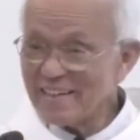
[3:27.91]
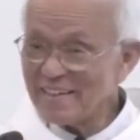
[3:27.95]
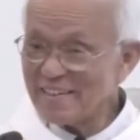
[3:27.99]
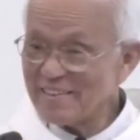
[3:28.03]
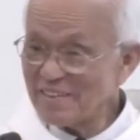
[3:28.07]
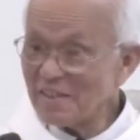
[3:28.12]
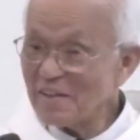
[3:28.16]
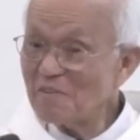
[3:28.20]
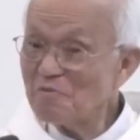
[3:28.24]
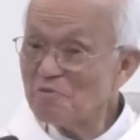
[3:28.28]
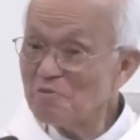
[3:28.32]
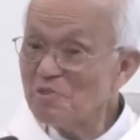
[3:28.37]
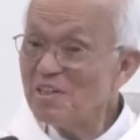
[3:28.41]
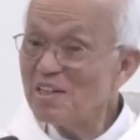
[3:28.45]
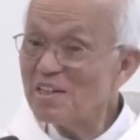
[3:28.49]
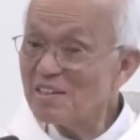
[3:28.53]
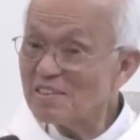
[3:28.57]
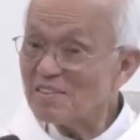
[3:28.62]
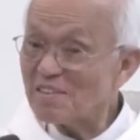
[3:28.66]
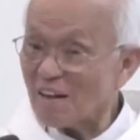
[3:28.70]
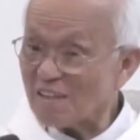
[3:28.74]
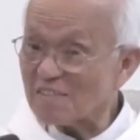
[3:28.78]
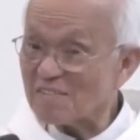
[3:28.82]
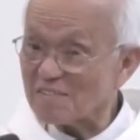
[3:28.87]
Nhân viên
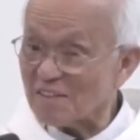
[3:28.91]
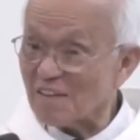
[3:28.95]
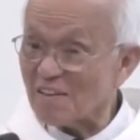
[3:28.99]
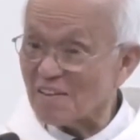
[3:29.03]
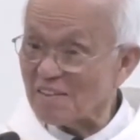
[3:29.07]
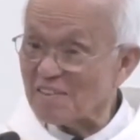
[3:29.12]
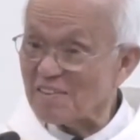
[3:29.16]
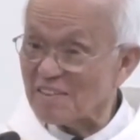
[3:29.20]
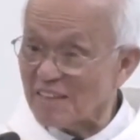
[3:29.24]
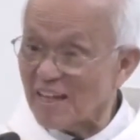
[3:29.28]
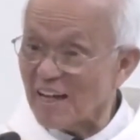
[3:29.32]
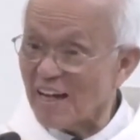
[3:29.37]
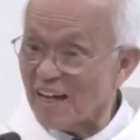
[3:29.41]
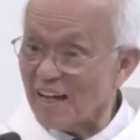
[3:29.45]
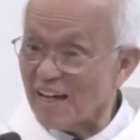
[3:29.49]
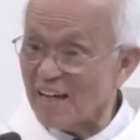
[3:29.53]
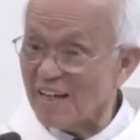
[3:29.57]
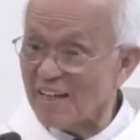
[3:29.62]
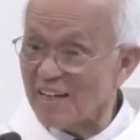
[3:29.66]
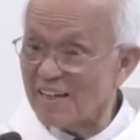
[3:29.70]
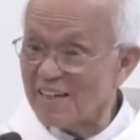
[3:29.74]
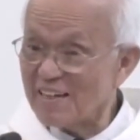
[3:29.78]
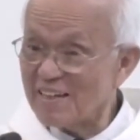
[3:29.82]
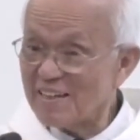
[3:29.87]
trật tự nhé,
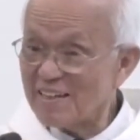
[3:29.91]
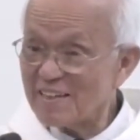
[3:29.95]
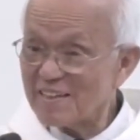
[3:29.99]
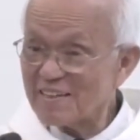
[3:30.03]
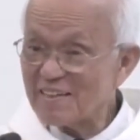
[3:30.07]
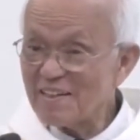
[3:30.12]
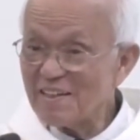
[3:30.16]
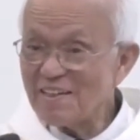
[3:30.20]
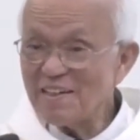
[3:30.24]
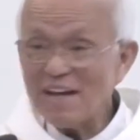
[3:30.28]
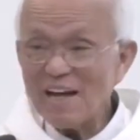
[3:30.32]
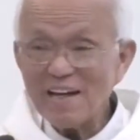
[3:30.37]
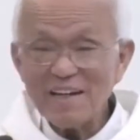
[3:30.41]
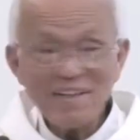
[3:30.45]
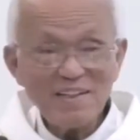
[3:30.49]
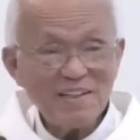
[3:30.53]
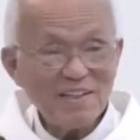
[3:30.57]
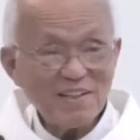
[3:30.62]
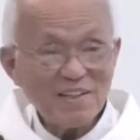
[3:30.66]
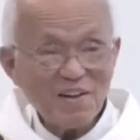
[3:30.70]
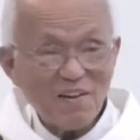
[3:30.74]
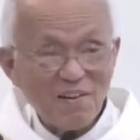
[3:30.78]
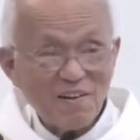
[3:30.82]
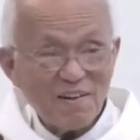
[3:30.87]
đi đây đi
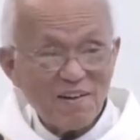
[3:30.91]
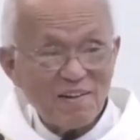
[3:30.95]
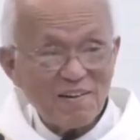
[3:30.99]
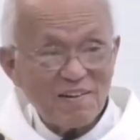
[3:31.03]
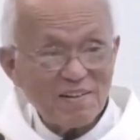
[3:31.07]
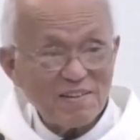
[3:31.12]
đó.